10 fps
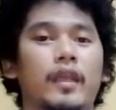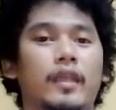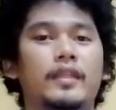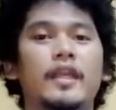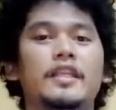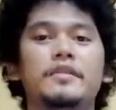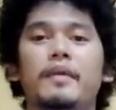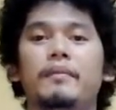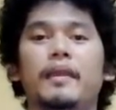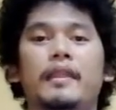in case
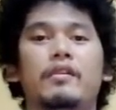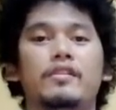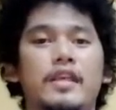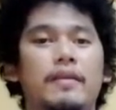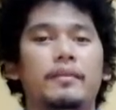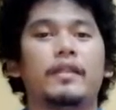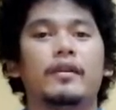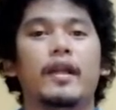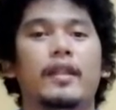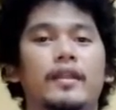may run out sa aming
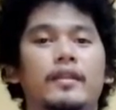car.